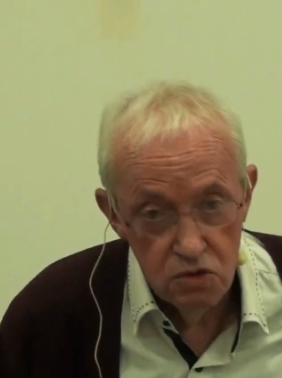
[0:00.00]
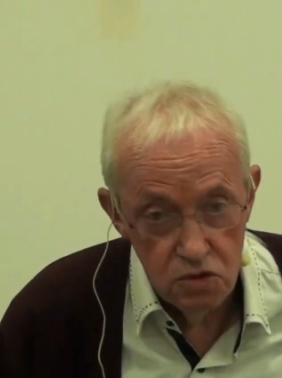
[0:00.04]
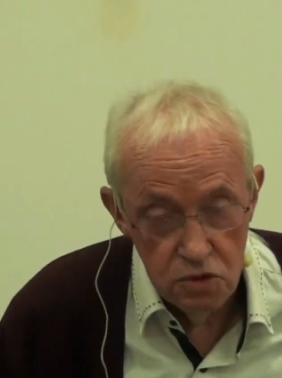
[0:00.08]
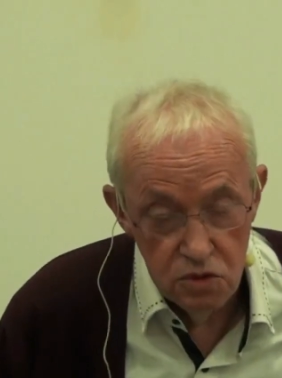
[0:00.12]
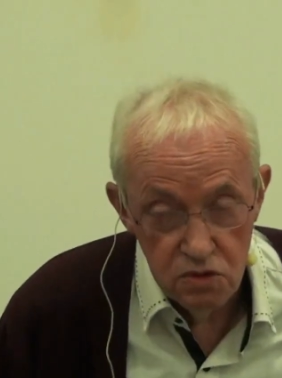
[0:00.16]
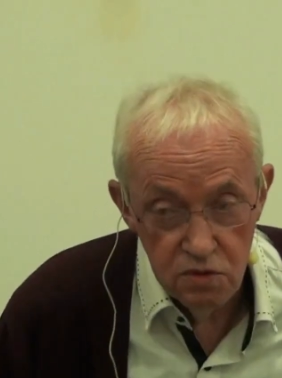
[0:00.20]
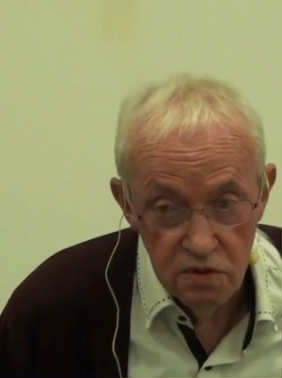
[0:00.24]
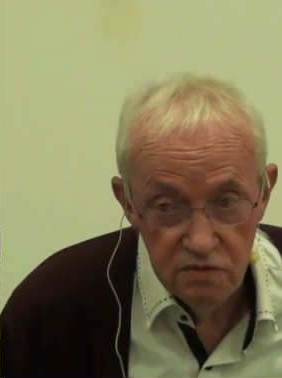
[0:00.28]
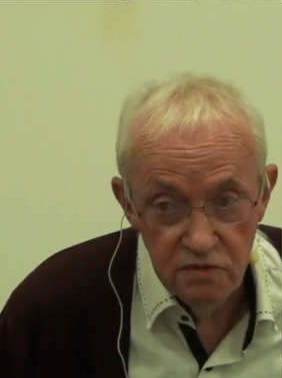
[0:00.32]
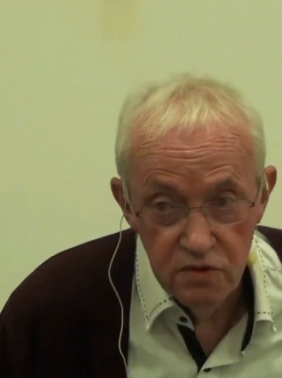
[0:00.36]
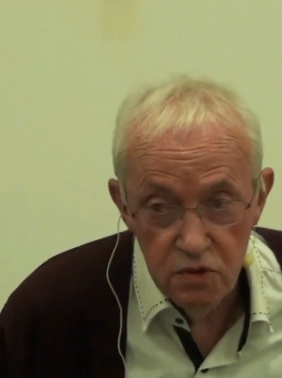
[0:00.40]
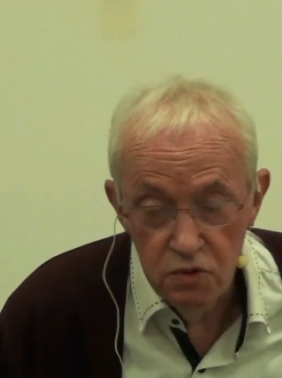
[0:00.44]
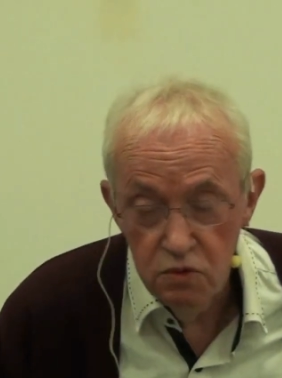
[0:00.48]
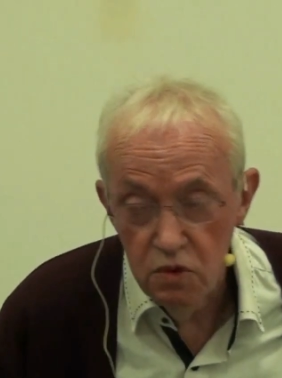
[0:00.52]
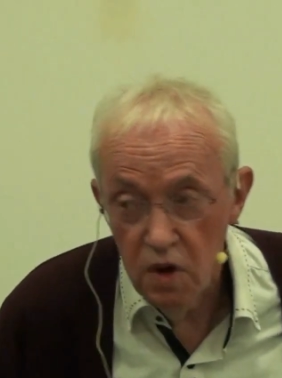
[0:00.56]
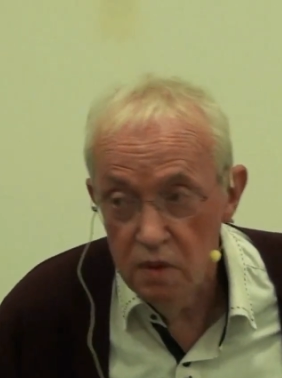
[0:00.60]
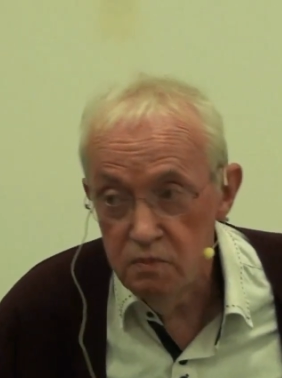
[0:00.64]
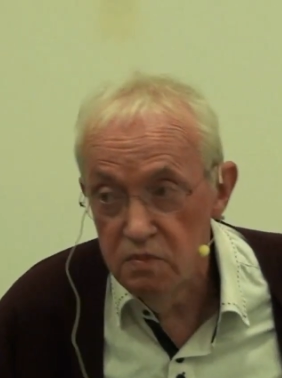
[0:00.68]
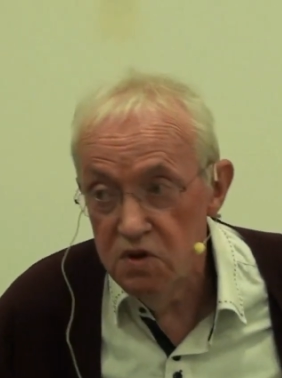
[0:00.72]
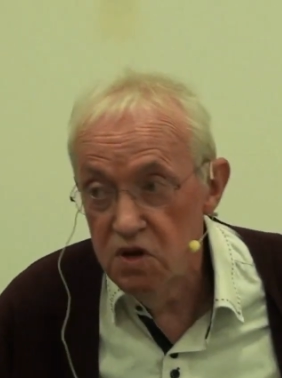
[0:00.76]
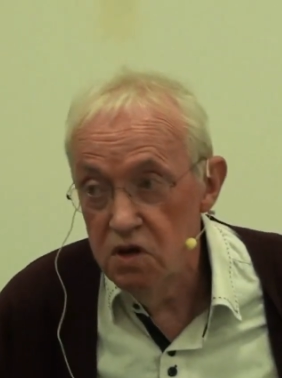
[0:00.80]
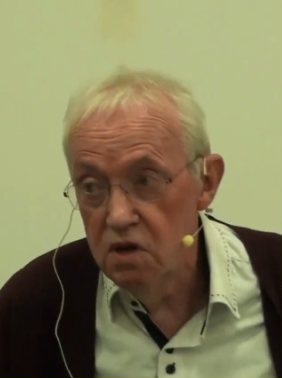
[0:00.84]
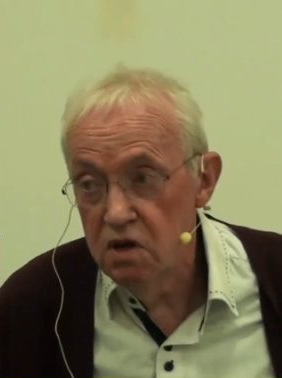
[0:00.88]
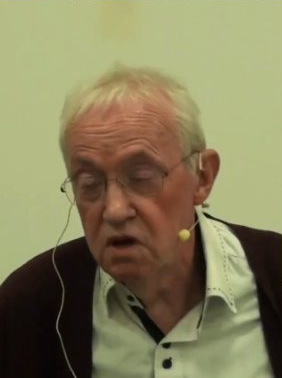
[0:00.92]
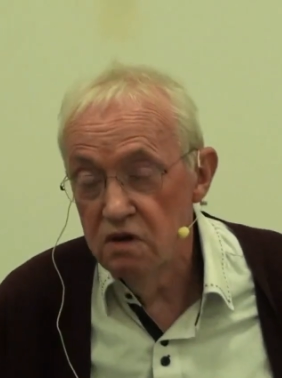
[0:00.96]
je suis devenu
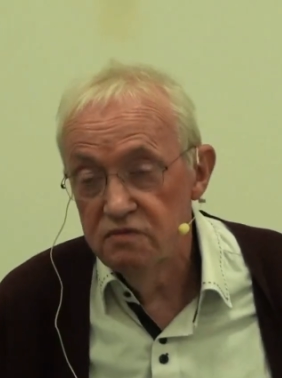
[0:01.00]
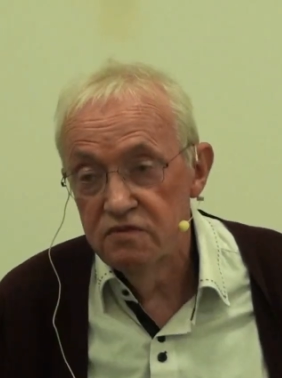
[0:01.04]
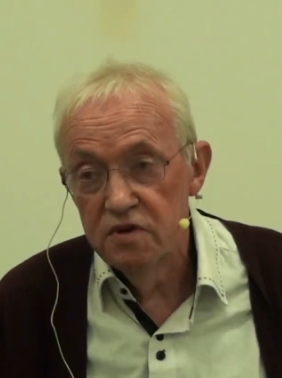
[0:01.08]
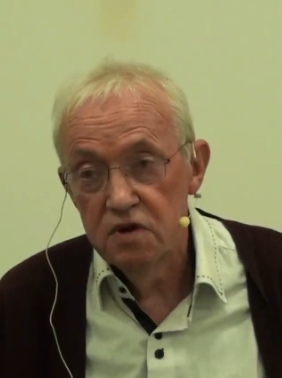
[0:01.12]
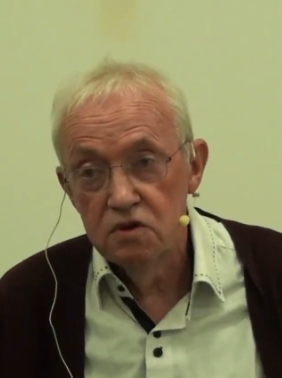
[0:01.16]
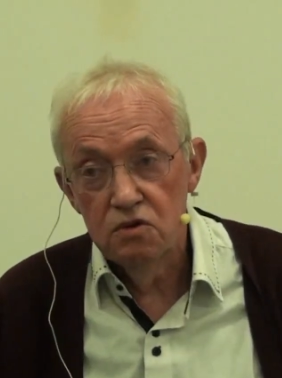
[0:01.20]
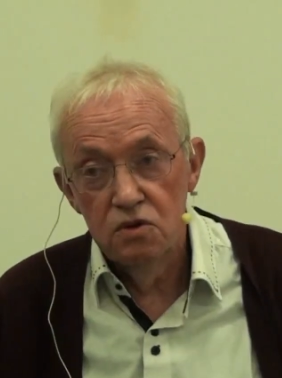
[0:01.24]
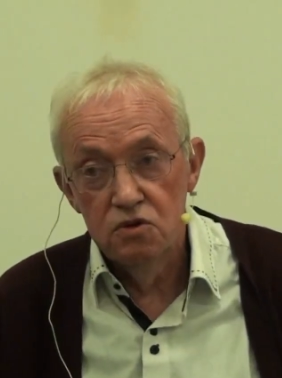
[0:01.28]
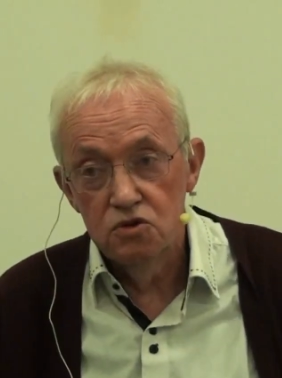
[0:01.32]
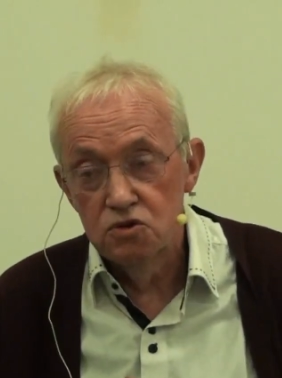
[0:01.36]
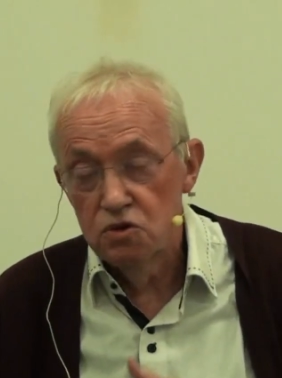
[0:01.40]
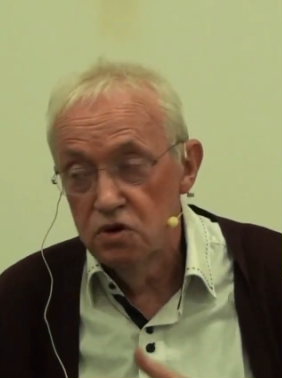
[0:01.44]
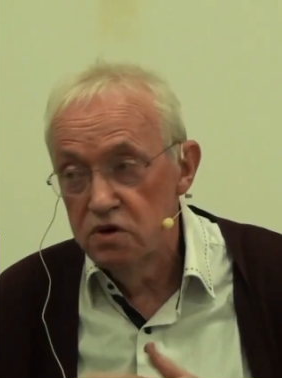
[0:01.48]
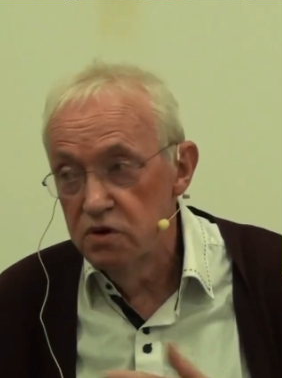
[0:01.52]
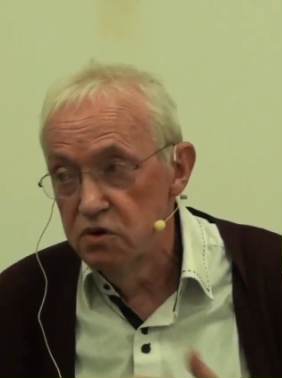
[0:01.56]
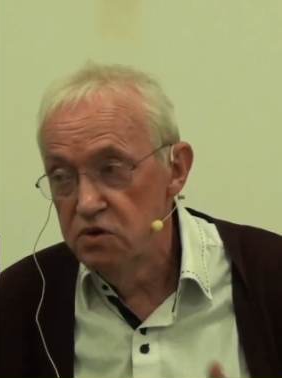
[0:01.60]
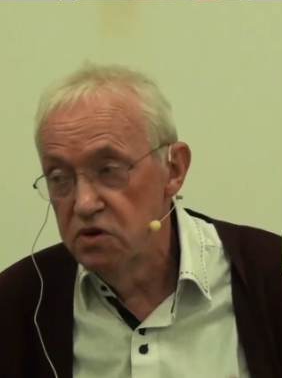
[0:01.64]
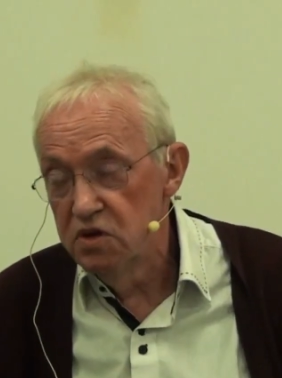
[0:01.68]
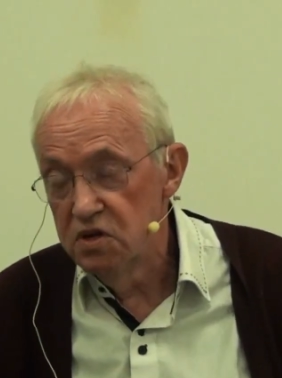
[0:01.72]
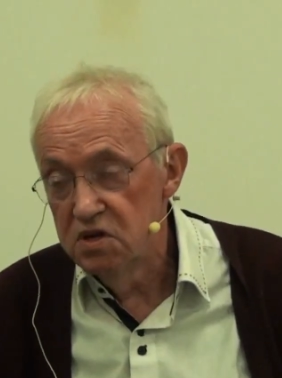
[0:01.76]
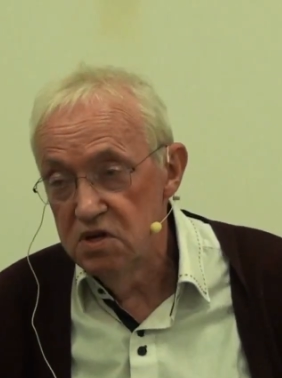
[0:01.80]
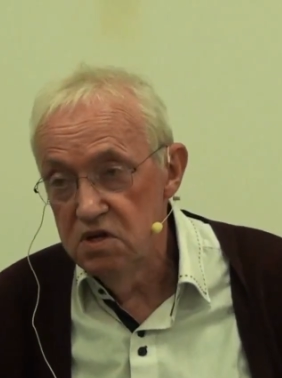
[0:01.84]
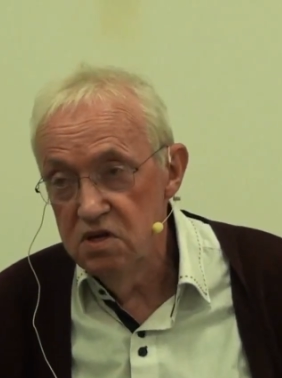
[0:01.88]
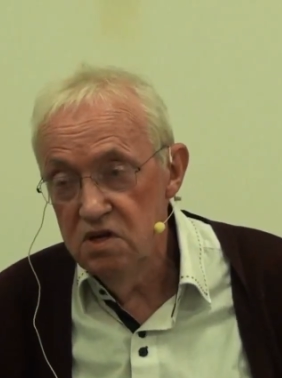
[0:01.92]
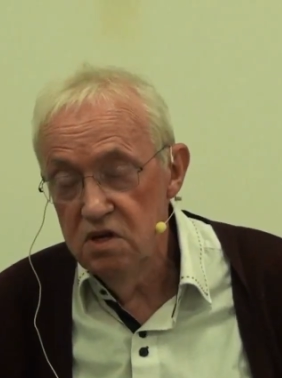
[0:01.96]
ami avec Jean
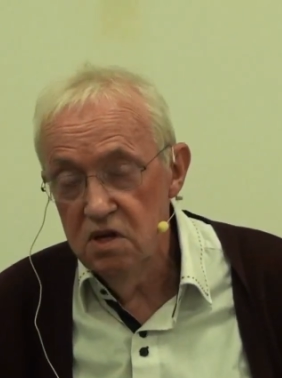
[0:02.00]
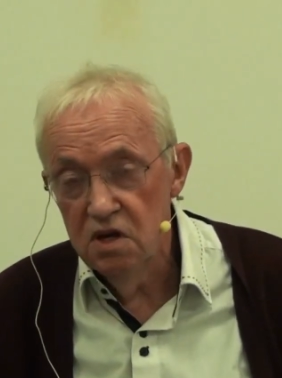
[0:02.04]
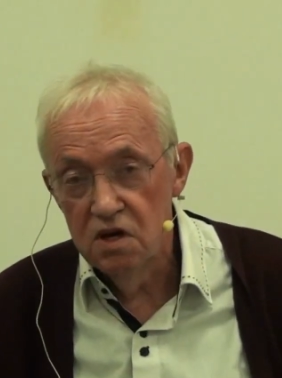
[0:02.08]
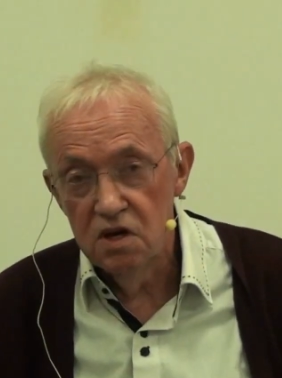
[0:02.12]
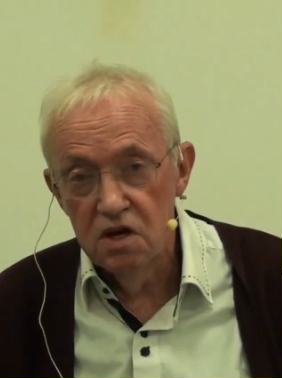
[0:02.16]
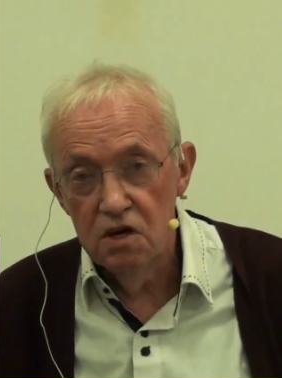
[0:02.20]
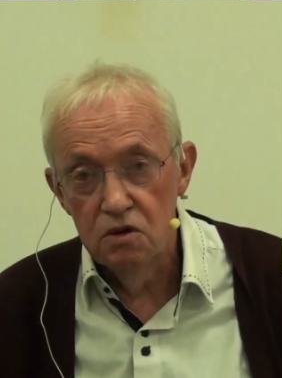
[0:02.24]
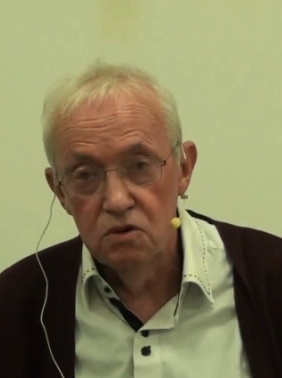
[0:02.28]
Leonetti et